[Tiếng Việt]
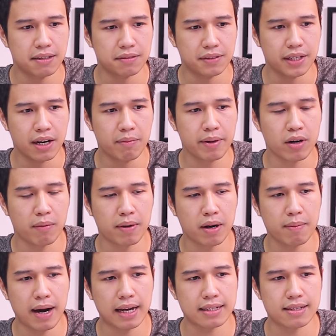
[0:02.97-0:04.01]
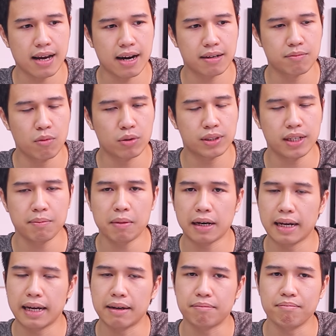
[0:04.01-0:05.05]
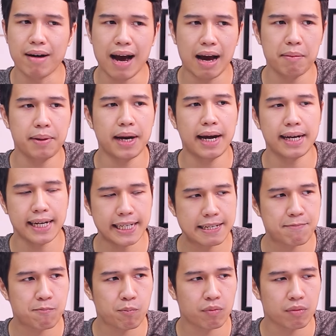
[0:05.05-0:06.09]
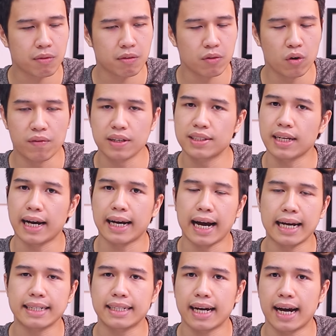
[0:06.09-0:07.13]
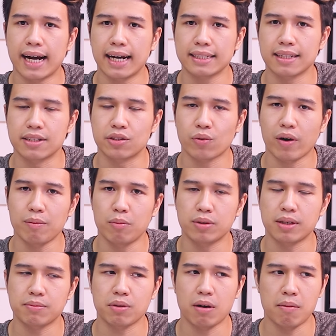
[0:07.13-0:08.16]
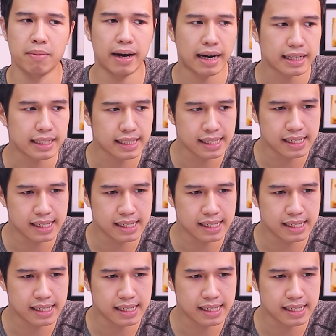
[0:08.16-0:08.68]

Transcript: Và nếu mình nói với các bạn rằng một chiếc màn hình 32 inch Độ phân giải 2K tần số quét 165Hz